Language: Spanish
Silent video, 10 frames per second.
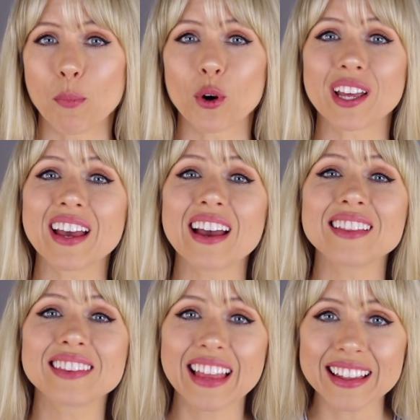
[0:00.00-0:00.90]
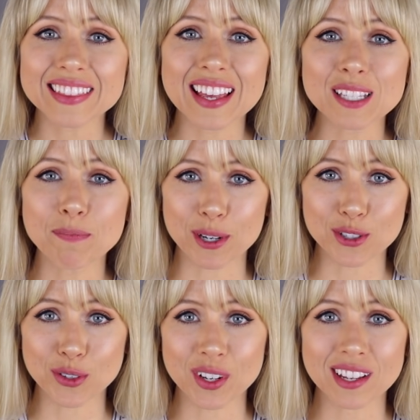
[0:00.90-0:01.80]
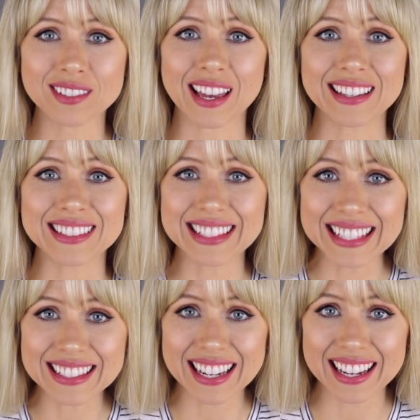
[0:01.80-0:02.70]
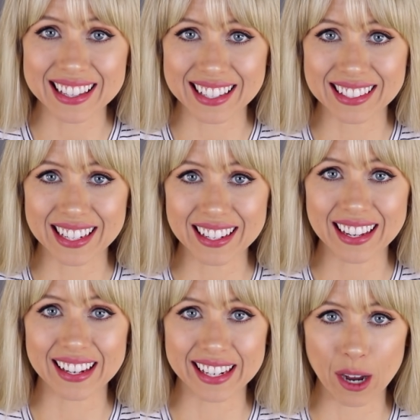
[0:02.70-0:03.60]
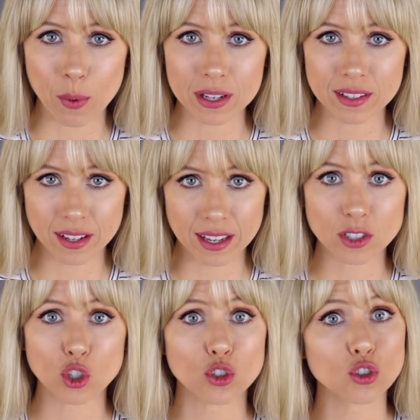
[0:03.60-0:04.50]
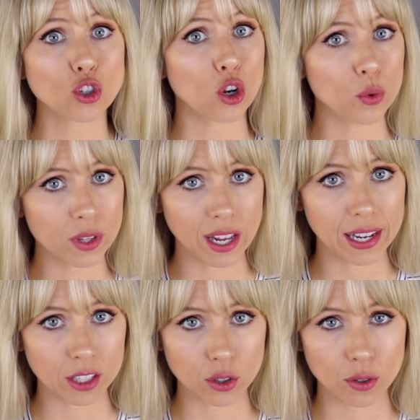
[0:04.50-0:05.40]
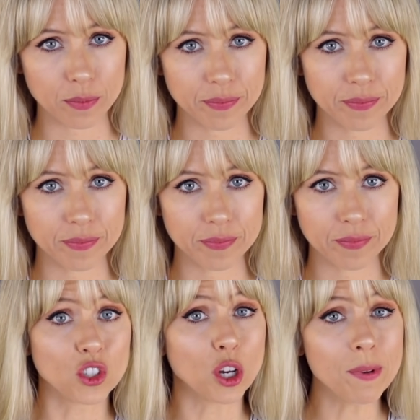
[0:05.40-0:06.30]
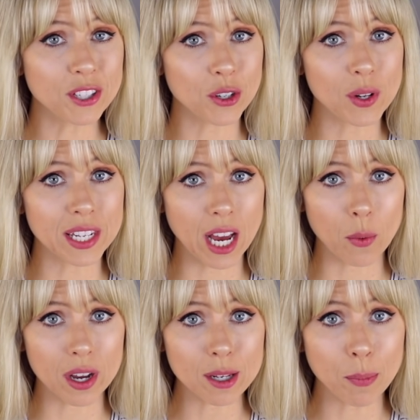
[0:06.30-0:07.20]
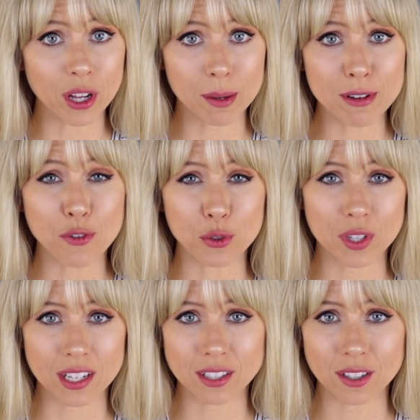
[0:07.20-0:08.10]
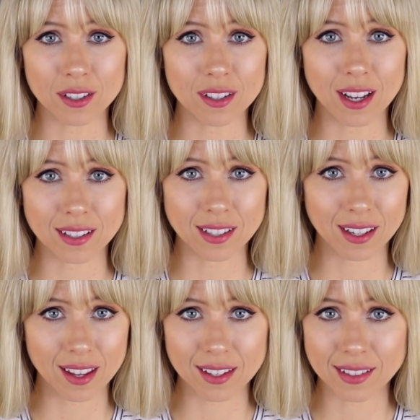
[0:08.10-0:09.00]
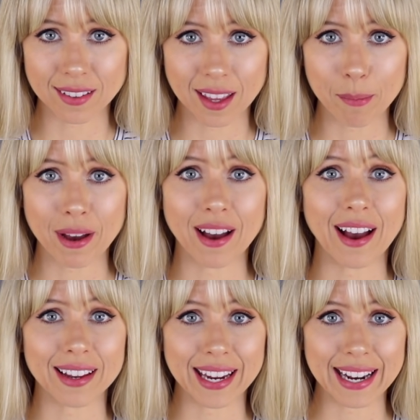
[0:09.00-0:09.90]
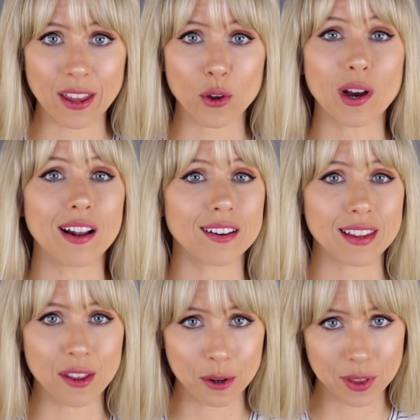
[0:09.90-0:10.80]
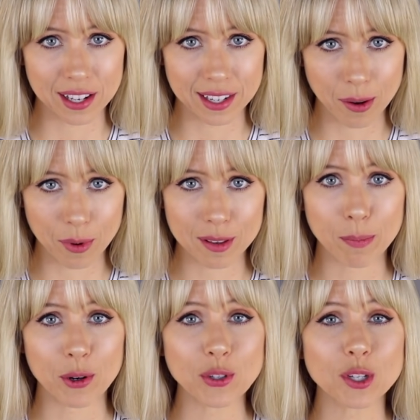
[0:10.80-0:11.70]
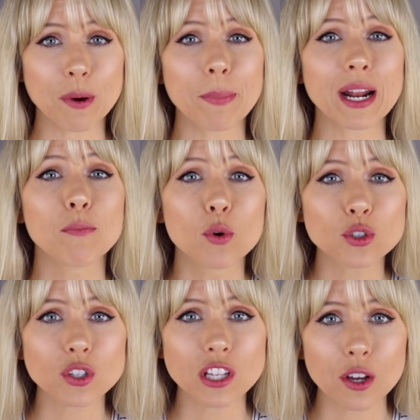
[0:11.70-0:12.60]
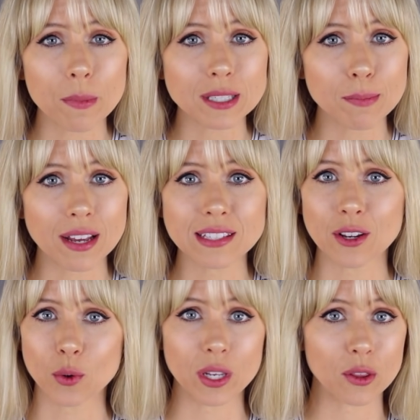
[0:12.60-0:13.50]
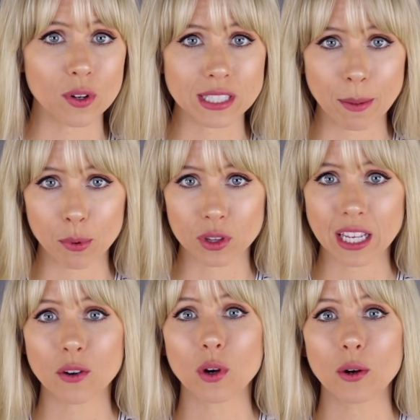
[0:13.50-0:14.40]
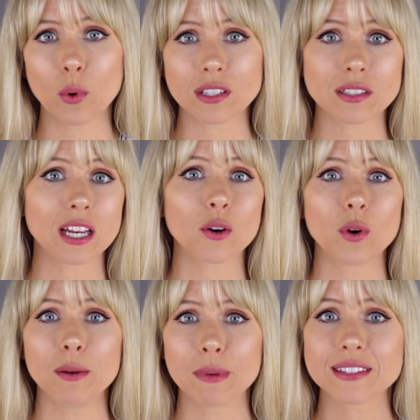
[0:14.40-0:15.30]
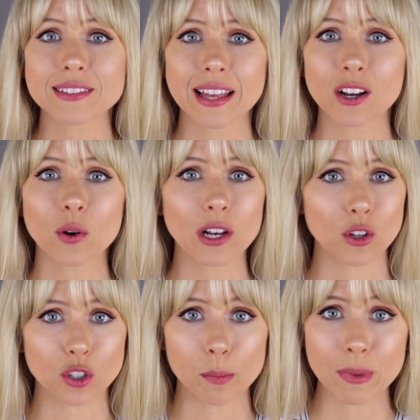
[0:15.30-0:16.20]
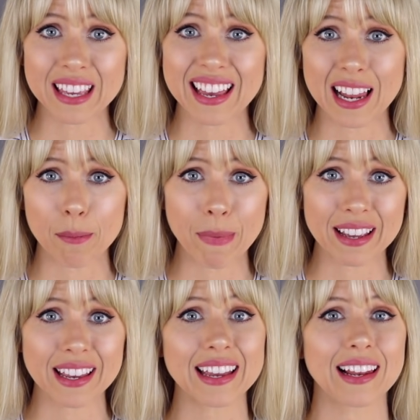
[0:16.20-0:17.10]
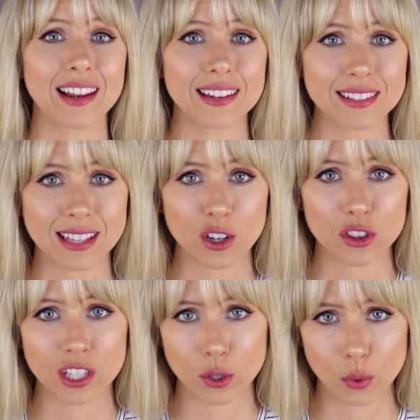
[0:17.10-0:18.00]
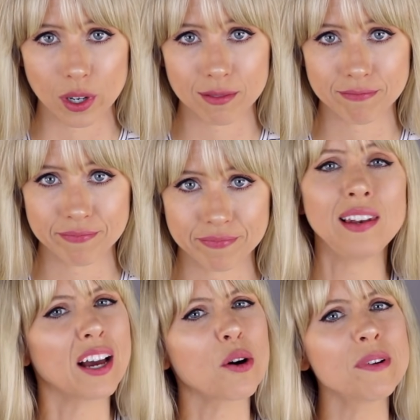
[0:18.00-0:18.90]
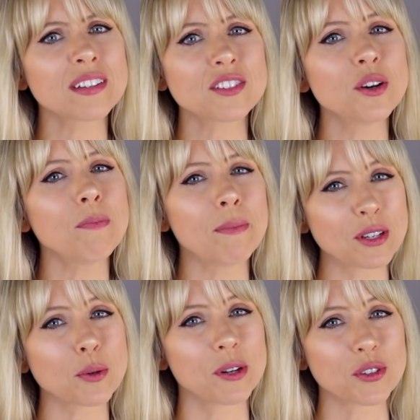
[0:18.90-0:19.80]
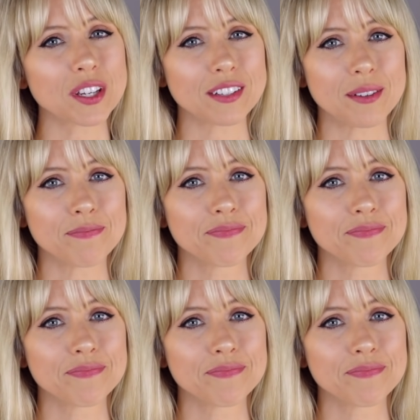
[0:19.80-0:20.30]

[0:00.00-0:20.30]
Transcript: ¿Por qué hay tantas personas que insisten en decir que el náhuatl es solo un dialecto? Yo menciono el náhuatl porque mi frustración acerca de este tema ha girado alrededor del náhuatl, pero esto va para muchos idiomas más, incluyendo el zapoteco, el huasteco, el mixteco, el otomí, el maya y la lista continúa. La conversación va más o menos así.